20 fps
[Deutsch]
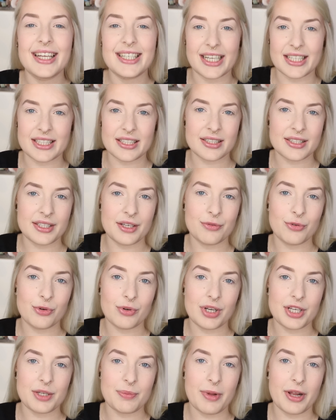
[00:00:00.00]
Das ist hier
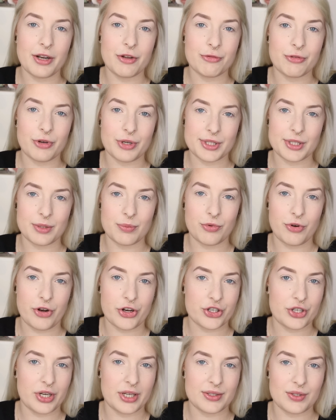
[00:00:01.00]
wirklich mehr eine First
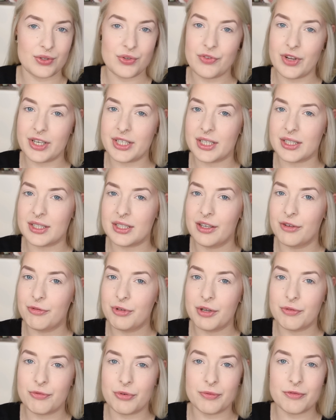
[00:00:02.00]
Impression. Also ich werde jetzt hier
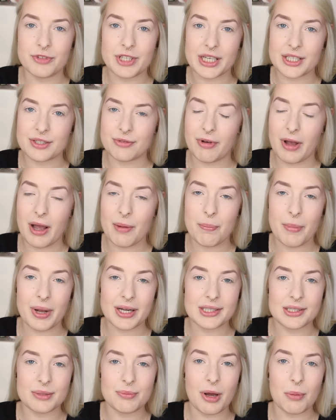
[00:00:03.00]
vier, fünf, sechs Farben
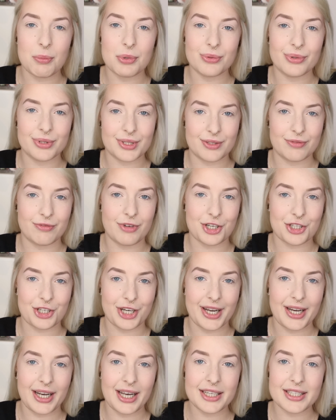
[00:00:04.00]
maximal benutzen
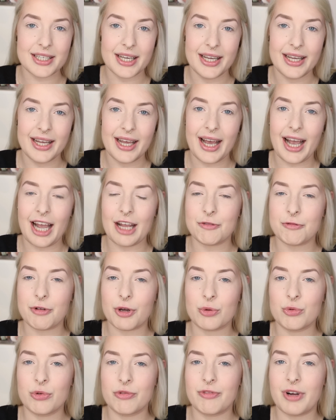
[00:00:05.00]
wahrscheinlich.
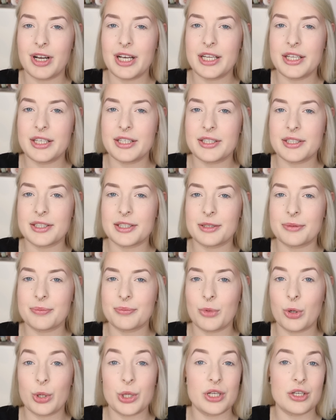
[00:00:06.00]
Einfach nur, weil ich
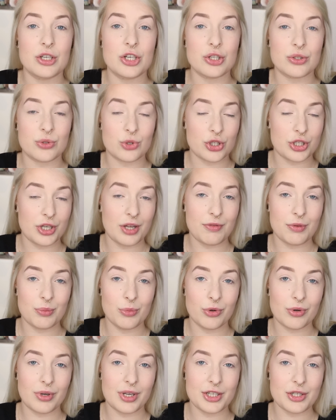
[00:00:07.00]
ähm, euch so schnell wie
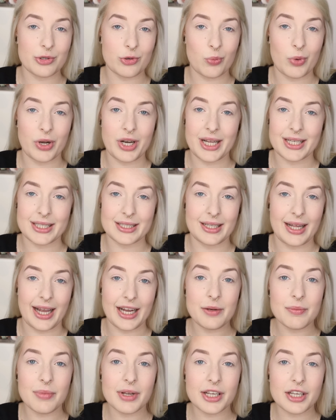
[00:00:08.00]
möglich schon mal einen ersten
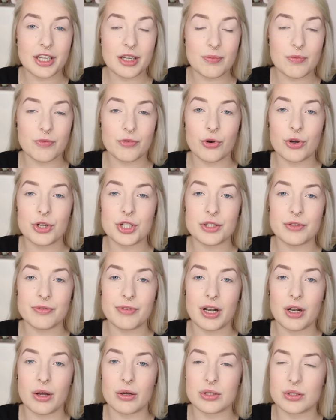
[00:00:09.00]
Einblick geben wollte,
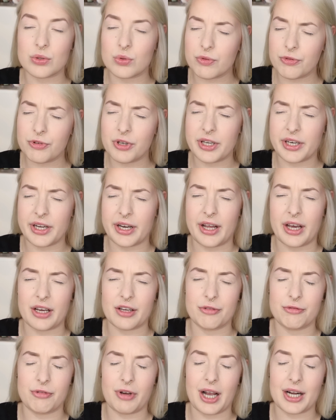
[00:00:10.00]
weil auch so viele danach
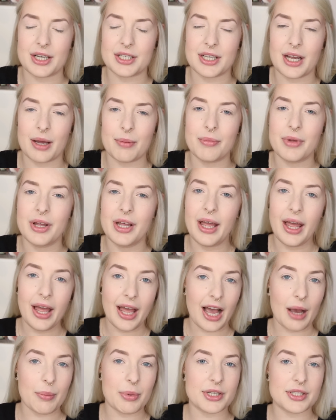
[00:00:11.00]
gefragt haben.
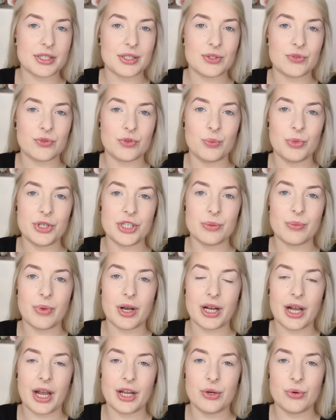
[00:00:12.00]
Aber das ist für mich
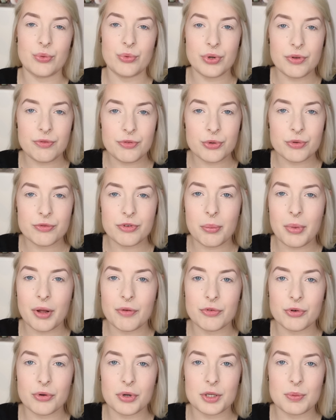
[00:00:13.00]
immer keine Review, wenn
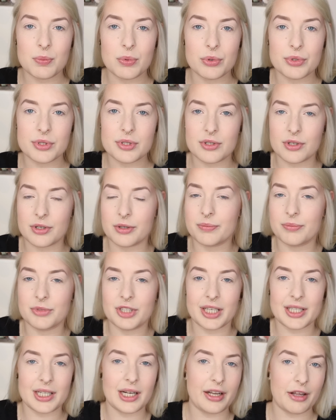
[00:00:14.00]
man wirklich bloß ein ähm,
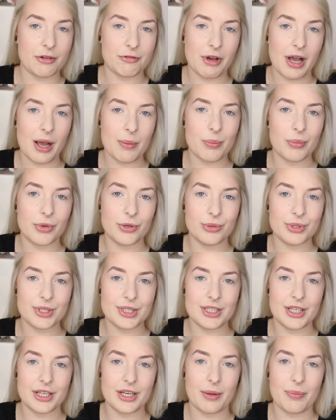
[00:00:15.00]
Drittel der Farben
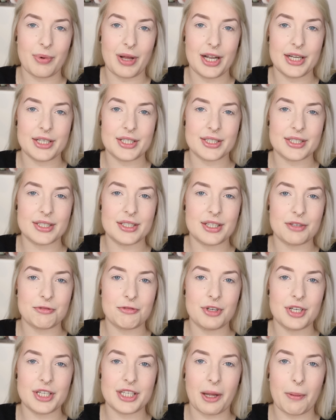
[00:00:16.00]
benutzt, die in der Palette sind. Da
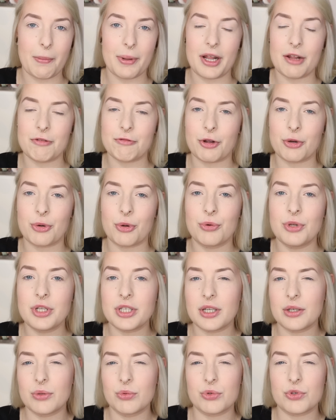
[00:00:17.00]
finde ich, kann man einfach noch
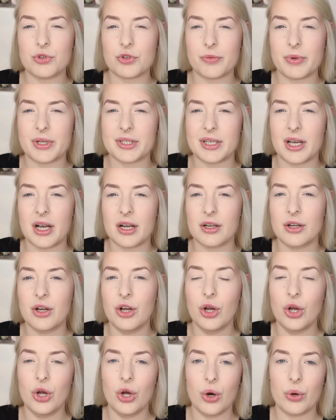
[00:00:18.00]
nicht genug drüber sagen.
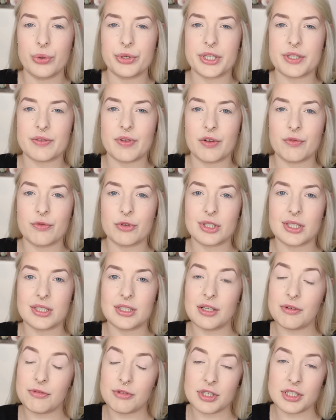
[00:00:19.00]
Und deswegen wird es
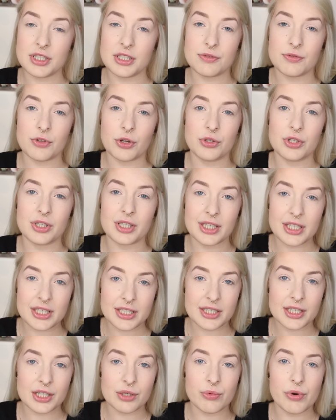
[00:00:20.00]
definitiv noch eine
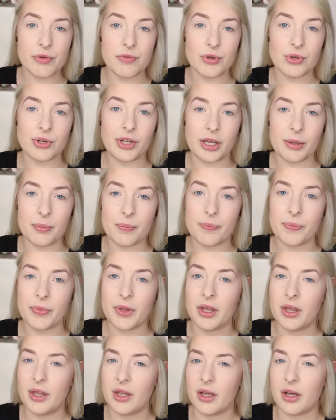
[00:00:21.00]
richtige Review geben.
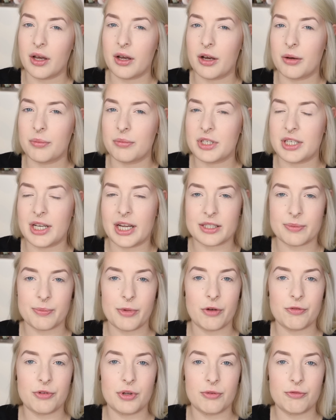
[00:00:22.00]
Ähm, ich lasse
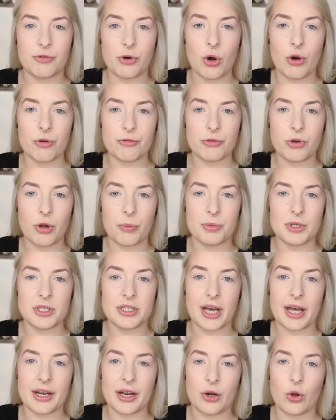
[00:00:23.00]
mir auf jeden Fall offen, ob ich
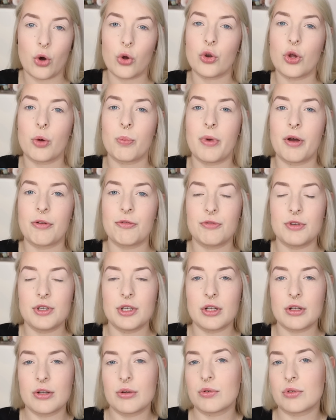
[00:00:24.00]
da dann auch nochmal
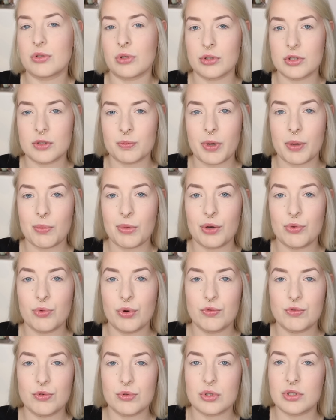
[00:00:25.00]
wie sonst bei meinen
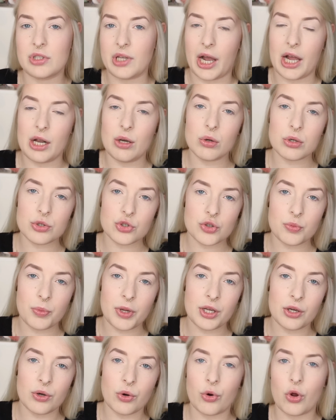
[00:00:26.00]
Reviews drei Looks
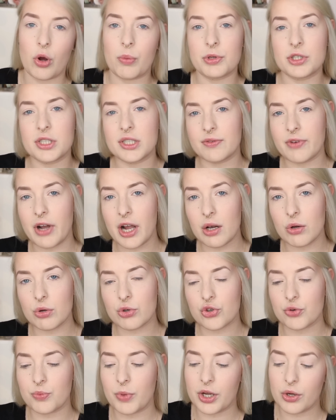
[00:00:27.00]
schminke oder ob ich zwei
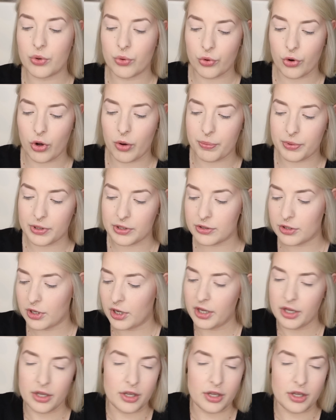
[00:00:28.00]
Looks schminke oder ob ich